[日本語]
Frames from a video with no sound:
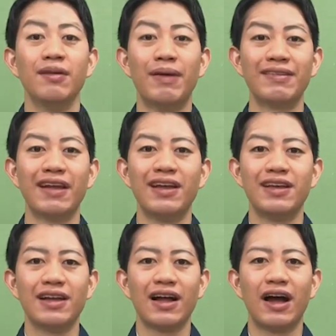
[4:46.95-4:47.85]
まさに
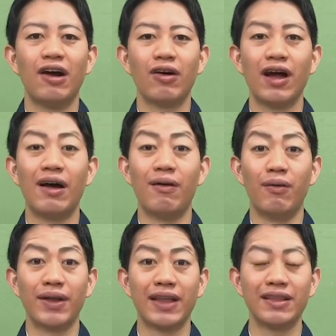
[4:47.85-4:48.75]
平川川
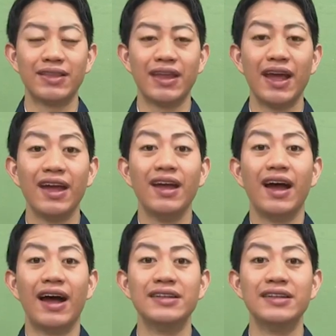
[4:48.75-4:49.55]
を渡って